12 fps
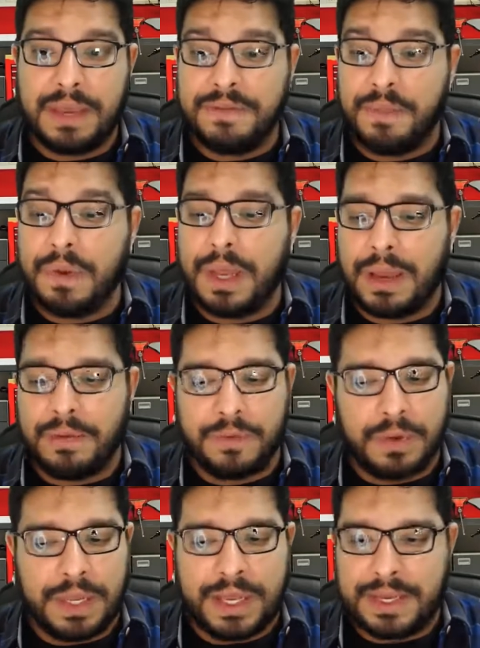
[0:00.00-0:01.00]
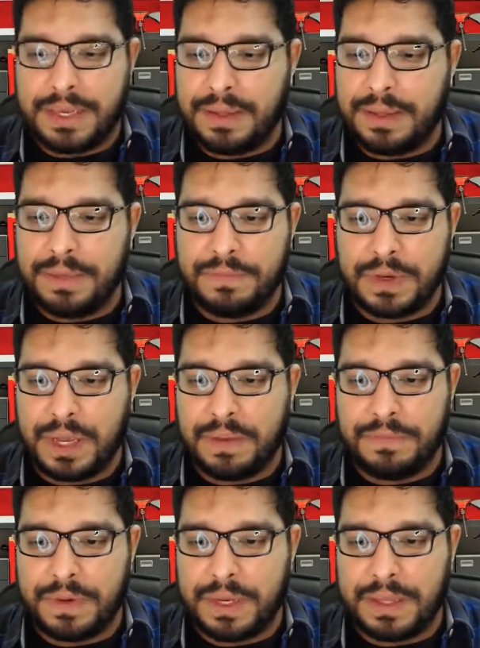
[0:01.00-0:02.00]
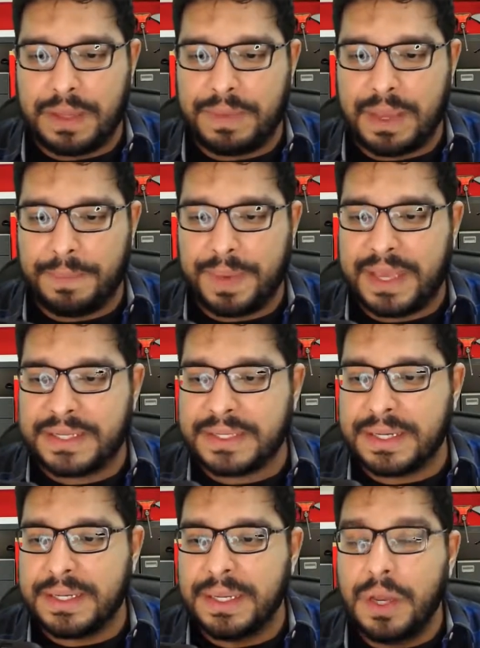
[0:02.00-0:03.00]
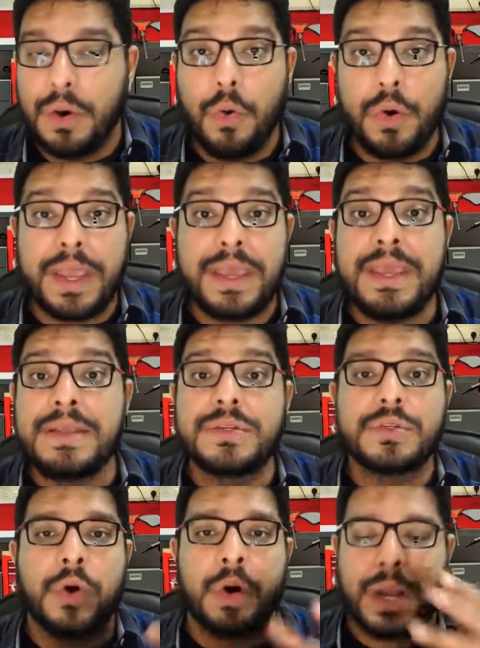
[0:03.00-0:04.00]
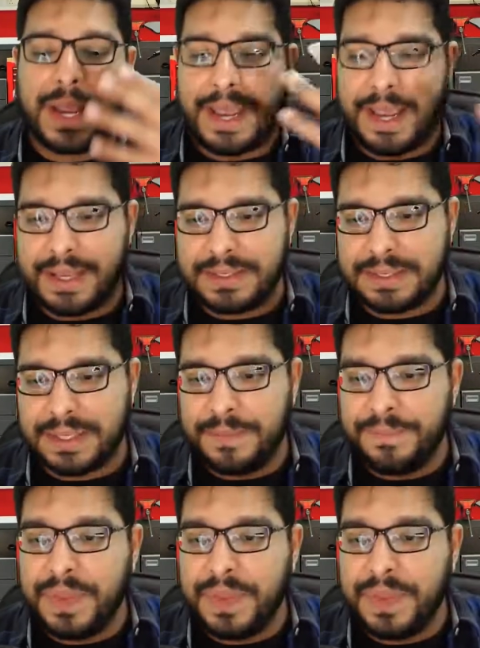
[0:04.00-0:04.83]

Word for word: vamos lá, eu vou ler aqui, vou, lá, vou ler na minha pesca, o que, que zorra é essa?